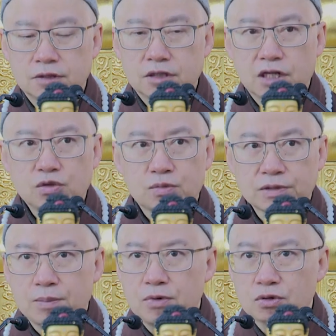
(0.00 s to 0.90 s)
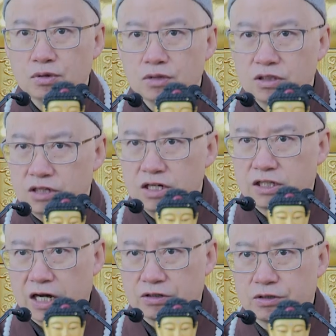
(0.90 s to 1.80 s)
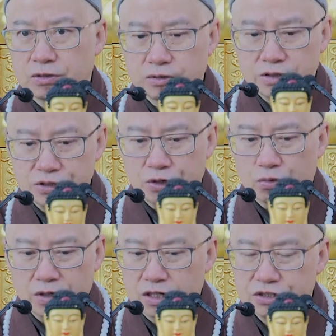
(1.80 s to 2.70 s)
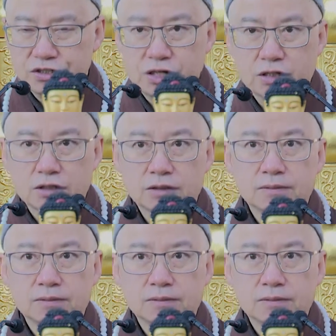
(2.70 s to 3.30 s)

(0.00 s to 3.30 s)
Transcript: 但是我们在梦中真的感受到有那个像的，